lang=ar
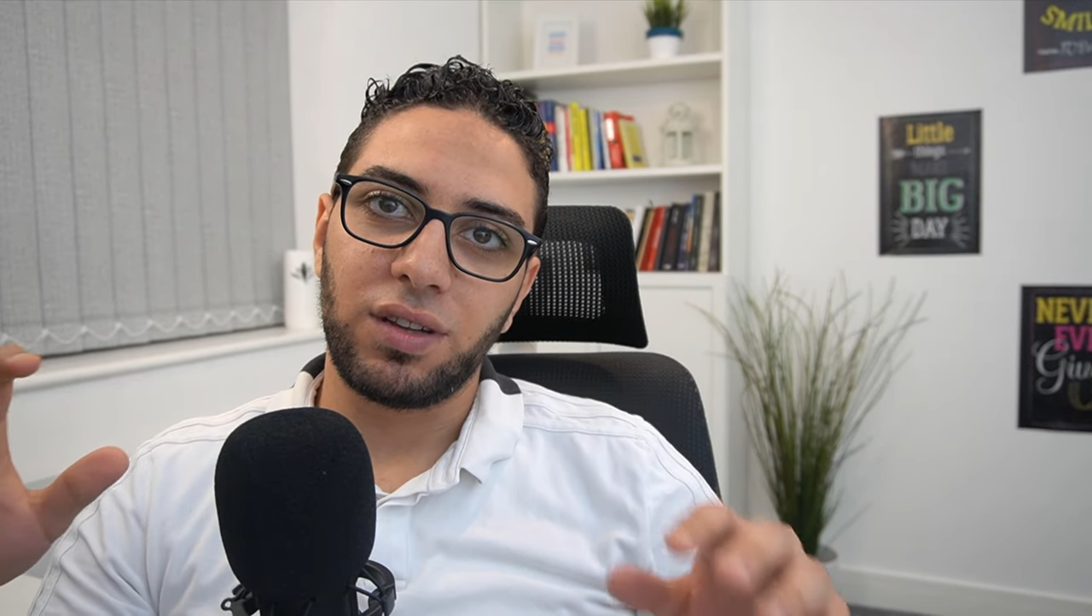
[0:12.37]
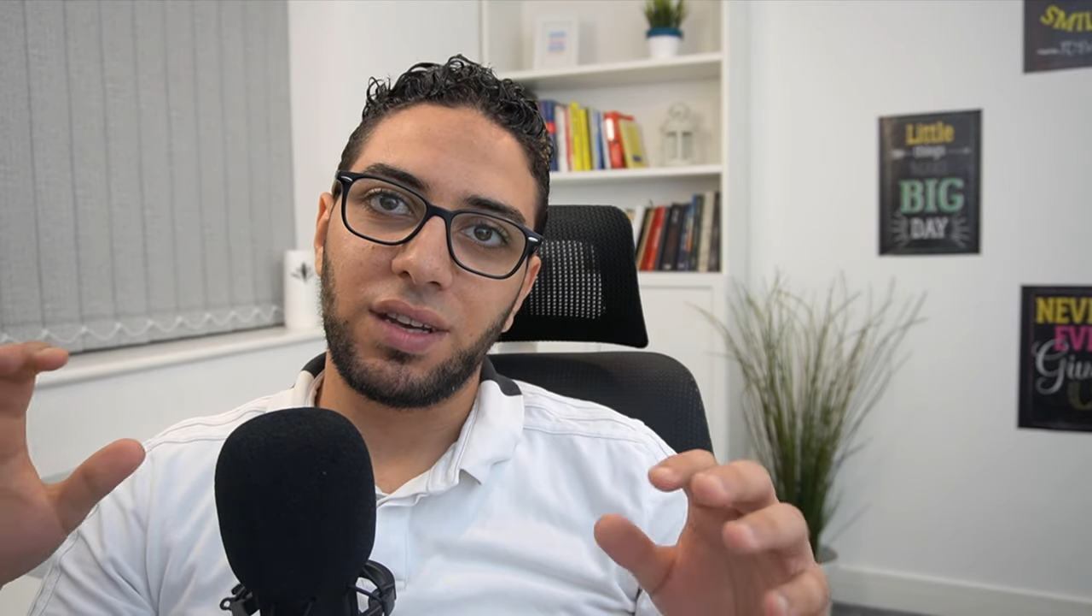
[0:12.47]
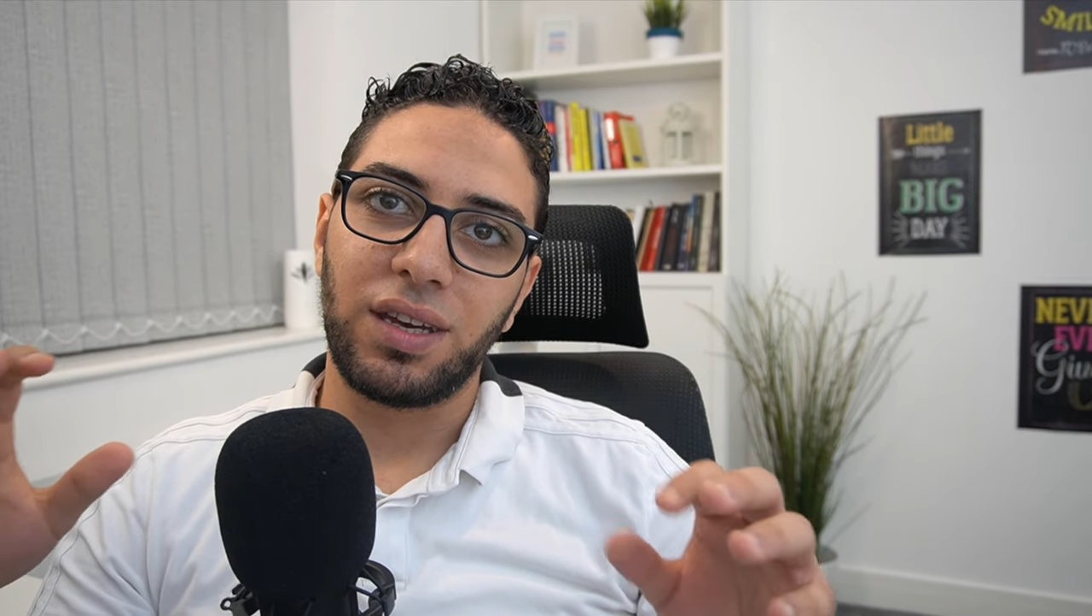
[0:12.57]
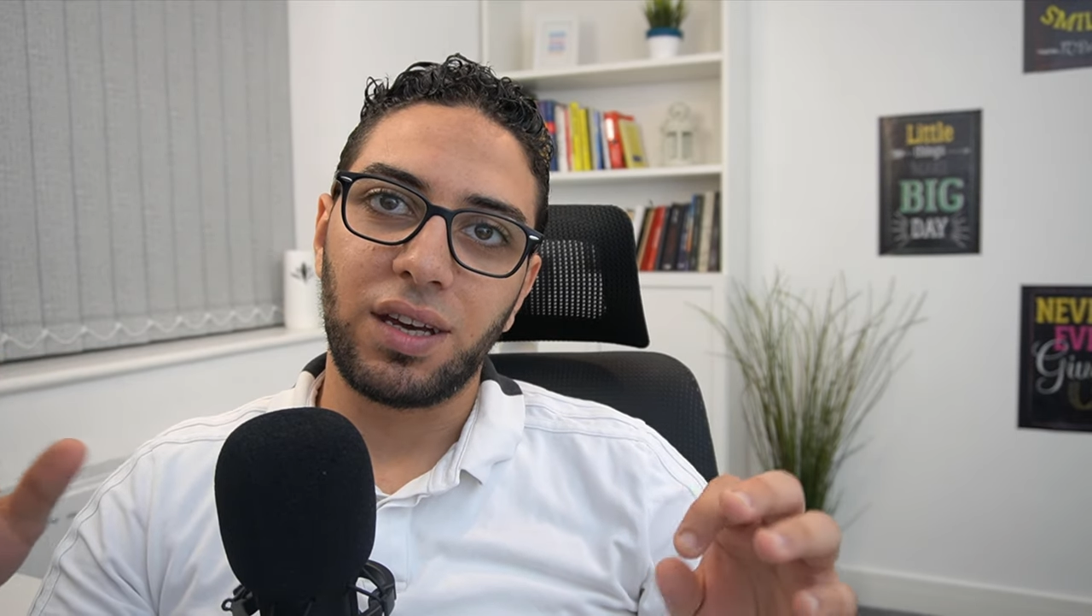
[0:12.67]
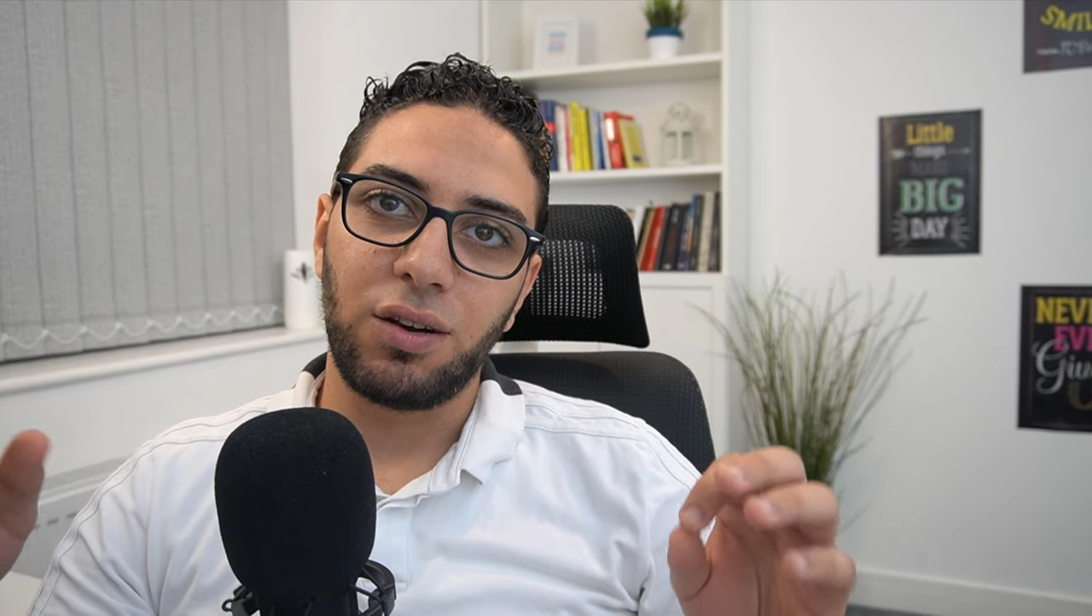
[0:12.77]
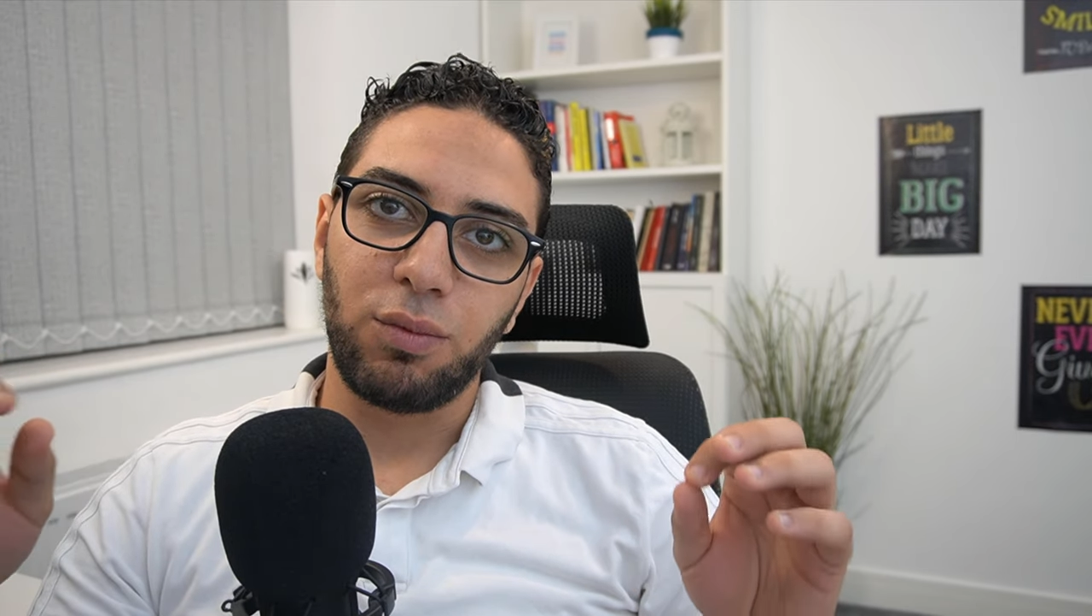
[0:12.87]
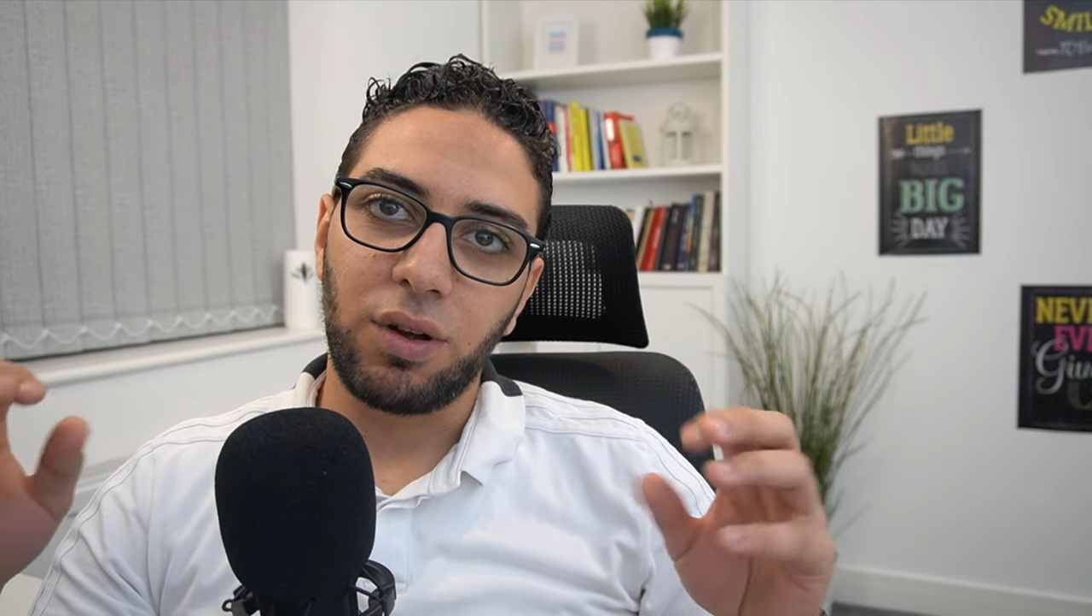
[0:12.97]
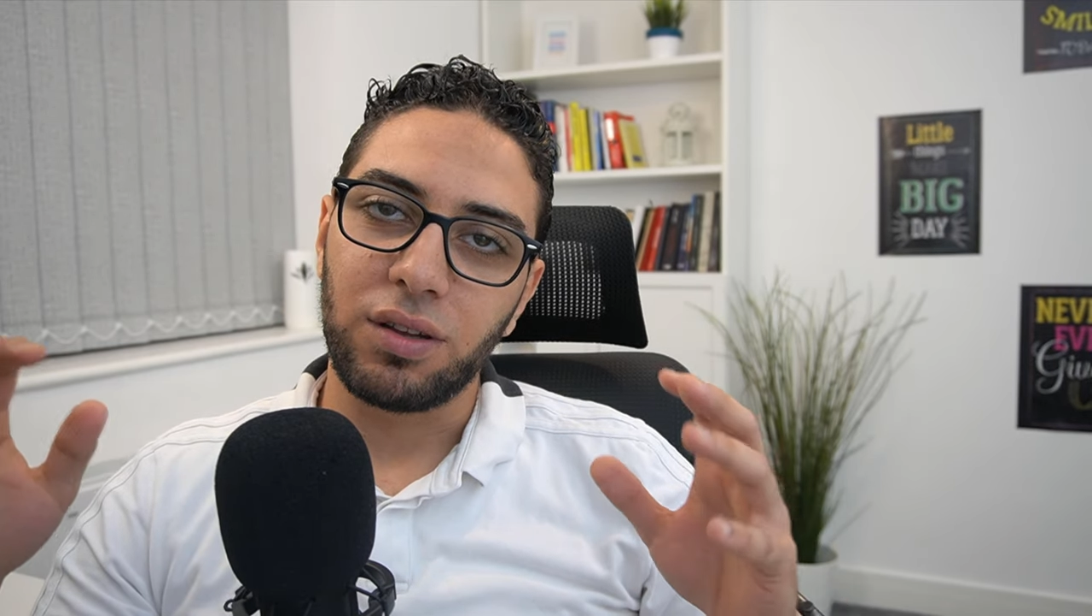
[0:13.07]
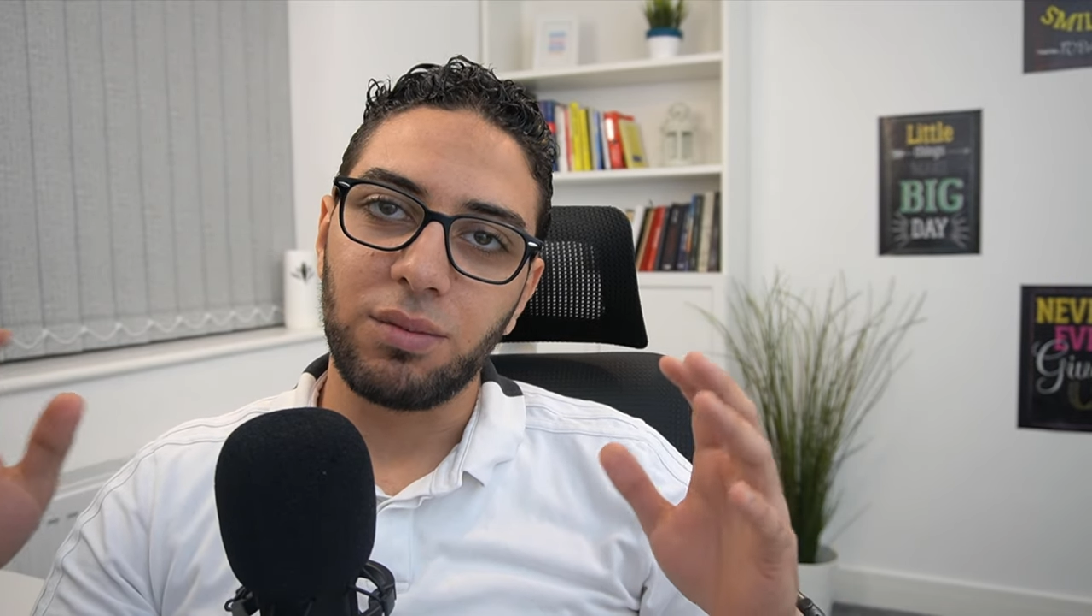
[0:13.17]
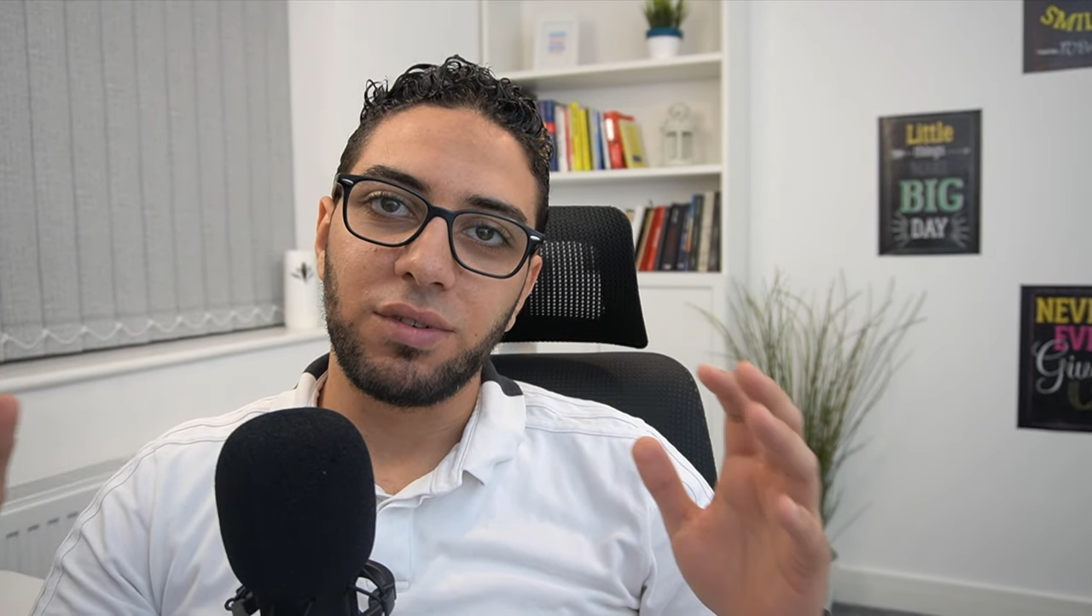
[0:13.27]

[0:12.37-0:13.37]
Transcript: تكنيكال حاطين